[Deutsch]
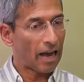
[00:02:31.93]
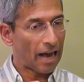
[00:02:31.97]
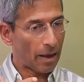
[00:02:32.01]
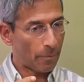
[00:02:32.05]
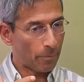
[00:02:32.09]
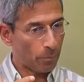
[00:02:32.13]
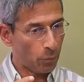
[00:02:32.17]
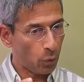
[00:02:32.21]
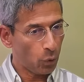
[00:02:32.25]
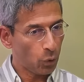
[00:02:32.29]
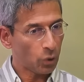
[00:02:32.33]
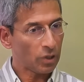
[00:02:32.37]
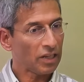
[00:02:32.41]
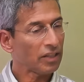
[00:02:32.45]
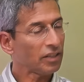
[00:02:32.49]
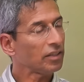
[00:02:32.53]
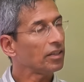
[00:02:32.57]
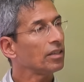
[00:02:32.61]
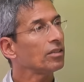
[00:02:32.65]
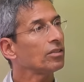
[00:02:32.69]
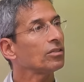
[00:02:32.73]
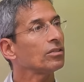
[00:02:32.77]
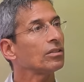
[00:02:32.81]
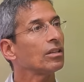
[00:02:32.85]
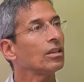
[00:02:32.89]
möglich
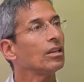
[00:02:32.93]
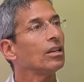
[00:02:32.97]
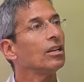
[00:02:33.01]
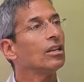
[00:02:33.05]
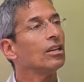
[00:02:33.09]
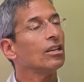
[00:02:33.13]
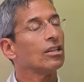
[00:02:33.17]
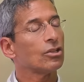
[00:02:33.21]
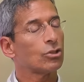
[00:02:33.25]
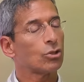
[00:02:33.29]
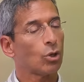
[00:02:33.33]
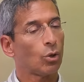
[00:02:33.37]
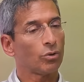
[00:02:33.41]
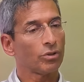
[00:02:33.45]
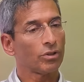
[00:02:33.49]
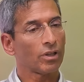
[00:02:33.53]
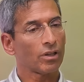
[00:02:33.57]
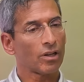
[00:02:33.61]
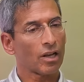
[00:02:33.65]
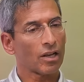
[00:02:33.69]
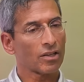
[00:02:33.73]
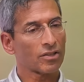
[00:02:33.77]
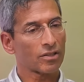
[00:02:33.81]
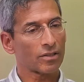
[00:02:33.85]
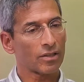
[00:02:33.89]
ist, sondern
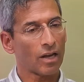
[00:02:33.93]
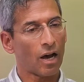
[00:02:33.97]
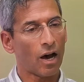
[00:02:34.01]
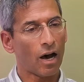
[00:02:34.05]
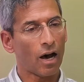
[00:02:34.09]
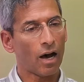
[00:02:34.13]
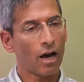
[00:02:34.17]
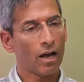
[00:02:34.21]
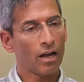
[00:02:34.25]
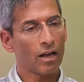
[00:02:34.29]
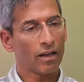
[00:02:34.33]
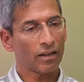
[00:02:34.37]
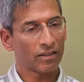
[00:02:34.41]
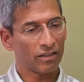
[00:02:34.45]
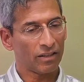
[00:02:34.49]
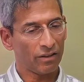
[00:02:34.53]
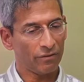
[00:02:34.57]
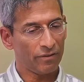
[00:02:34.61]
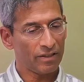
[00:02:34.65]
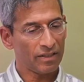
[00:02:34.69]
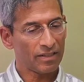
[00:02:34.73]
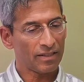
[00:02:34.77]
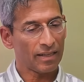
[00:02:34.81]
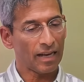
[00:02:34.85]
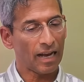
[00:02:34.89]
dass da
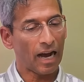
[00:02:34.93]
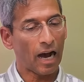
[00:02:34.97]
gewisse